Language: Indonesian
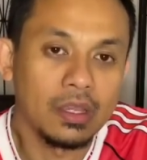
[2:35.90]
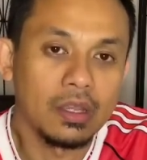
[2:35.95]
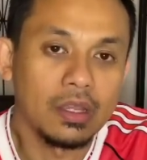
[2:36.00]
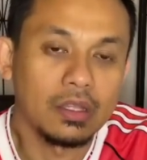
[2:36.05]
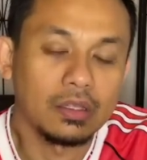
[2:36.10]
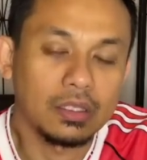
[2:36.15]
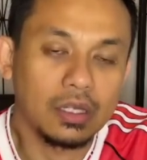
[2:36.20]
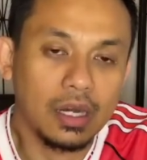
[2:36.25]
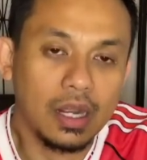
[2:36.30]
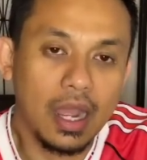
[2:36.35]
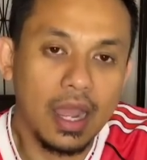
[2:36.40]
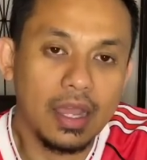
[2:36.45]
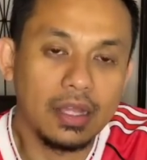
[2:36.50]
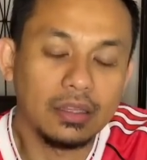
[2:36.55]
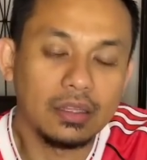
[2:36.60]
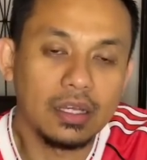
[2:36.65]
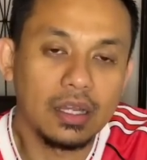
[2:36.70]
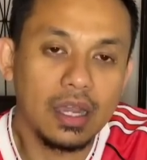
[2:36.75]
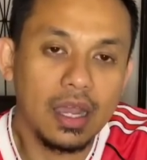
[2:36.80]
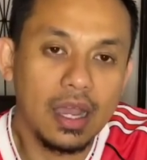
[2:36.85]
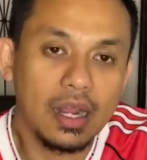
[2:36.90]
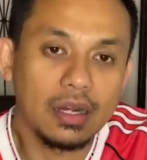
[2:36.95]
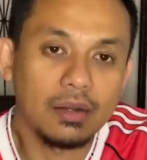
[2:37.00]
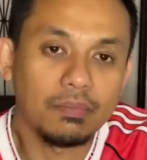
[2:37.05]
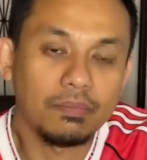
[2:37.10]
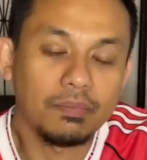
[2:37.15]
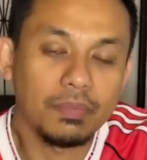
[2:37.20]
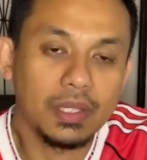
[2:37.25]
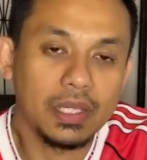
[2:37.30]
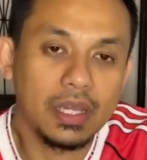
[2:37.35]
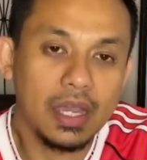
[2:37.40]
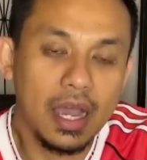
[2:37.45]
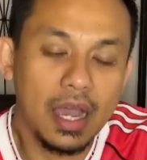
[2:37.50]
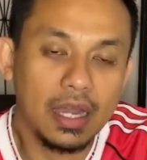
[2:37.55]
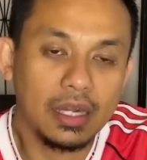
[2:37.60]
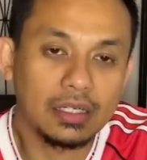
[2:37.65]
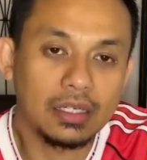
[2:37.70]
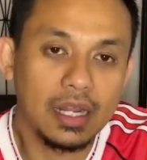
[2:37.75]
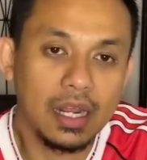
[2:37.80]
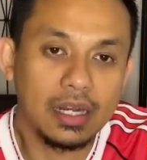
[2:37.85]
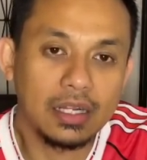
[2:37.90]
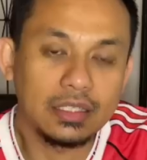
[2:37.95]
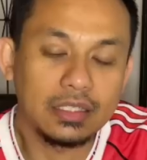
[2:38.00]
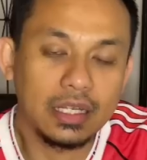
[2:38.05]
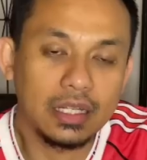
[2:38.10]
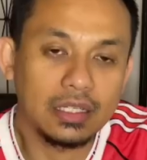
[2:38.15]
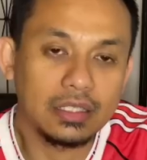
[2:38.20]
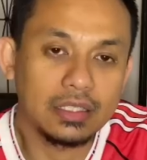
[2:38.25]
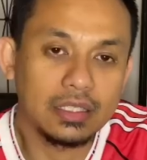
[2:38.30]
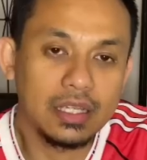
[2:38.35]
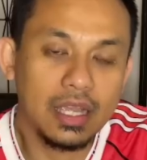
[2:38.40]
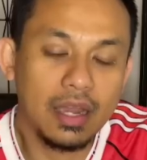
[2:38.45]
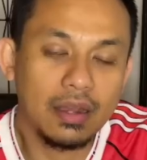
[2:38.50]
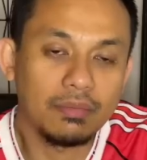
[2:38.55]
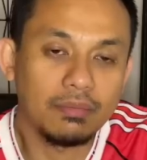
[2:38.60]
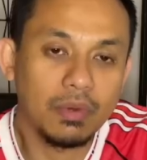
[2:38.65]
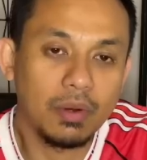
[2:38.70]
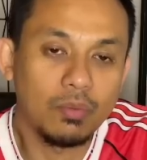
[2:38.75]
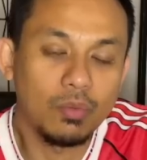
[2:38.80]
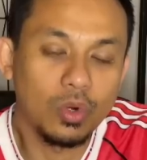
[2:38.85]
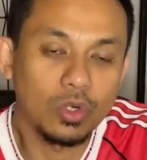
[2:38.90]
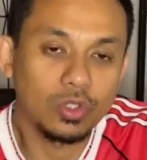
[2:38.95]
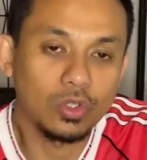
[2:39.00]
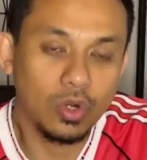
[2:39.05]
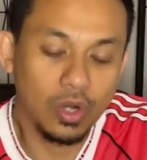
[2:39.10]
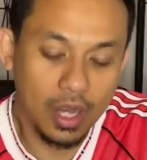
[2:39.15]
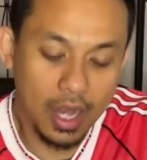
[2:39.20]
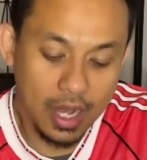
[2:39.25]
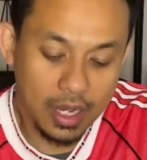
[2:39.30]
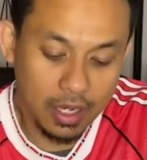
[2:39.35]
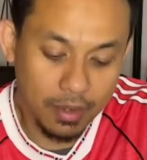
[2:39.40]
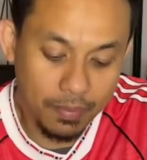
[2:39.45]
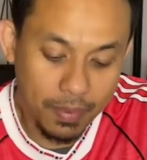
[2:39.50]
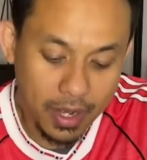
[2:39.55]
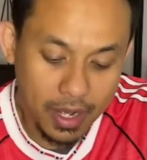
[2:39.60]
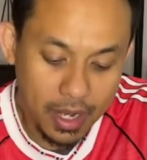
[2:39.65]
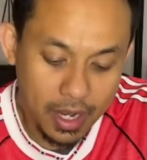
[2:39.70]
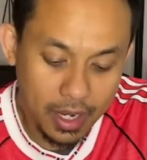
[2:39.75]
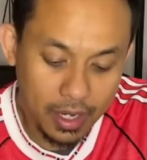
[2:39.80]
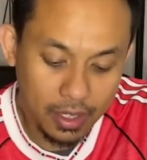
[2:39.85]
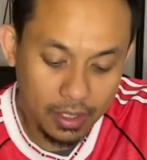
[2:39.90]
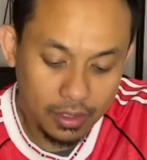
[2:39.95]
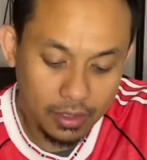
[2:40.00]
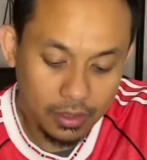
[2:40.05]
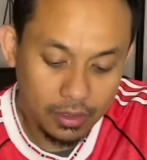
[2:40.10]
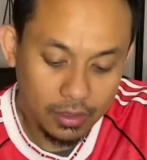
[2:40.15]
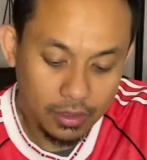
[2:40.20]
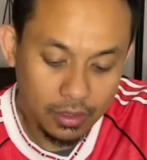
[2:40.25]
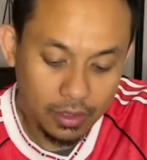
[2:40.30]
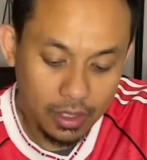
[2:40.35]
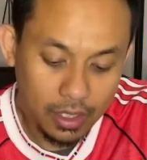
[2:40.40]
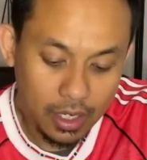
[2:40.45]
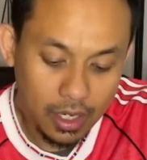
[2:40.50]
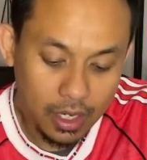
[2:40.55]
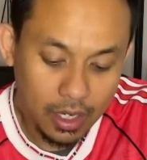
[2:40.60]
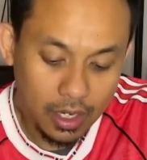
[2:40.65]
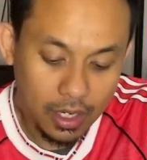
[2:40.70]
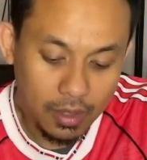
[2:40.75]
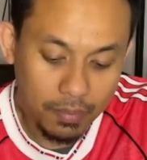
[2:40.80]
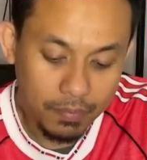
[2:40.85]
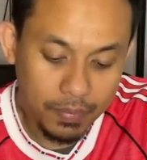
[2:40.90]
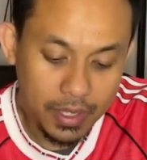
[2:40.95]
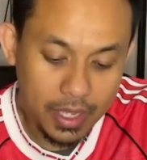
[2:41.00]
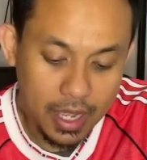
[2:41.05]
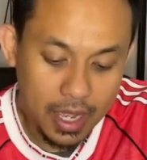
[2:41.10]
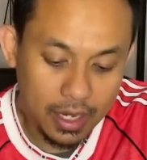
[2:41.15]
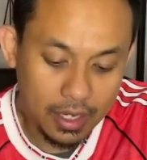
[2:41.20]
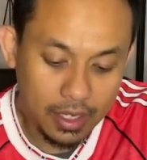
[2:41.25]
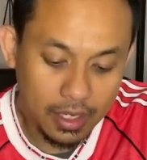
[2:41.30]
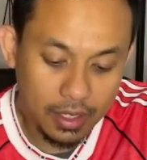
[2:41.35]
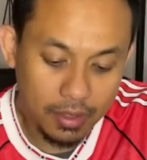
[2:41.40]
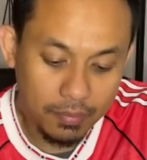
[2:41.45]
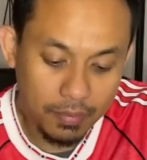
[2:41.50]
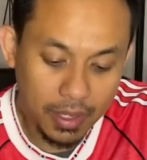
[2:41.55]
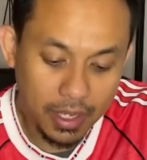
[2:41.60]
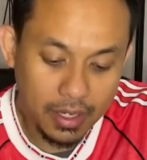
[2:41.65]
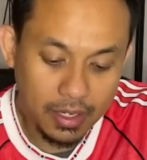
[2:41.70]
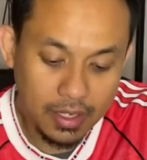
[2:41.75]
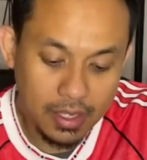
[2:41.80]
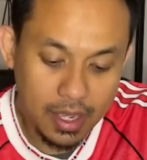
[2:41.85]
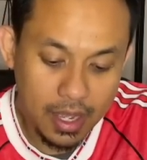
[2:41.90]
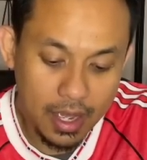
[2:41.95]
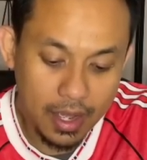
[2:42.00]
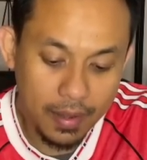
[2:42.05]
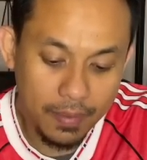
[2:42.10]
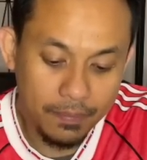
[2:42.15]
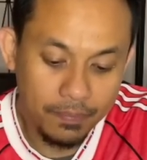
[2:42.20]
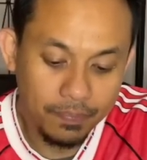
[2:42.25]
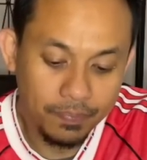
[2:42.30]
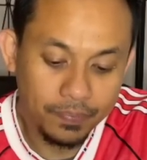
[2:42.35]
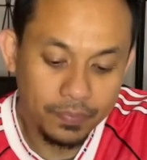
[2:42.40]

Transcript: terkait dengan pihak dari Chelsea yang membocorkan kepada uh, pihak media.